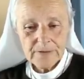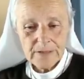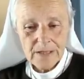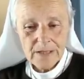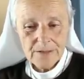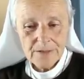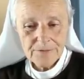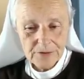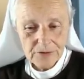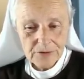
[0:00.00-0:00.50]

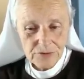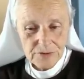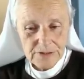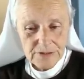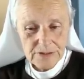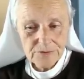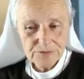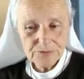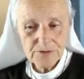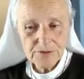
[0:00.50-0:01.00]
à faire ce
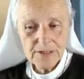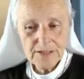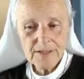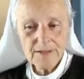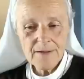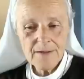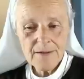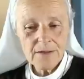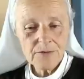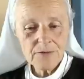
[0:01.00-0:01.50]
qu'il
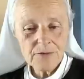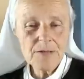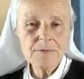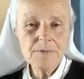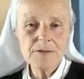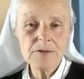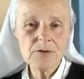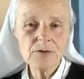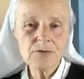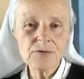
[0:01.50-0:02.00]
voulait, de la
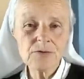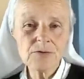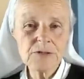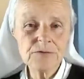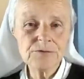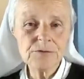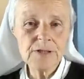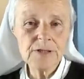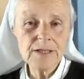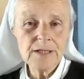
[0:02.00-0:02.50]
manière dont
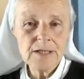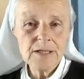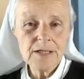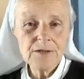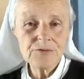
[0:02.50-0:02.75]
il voulait.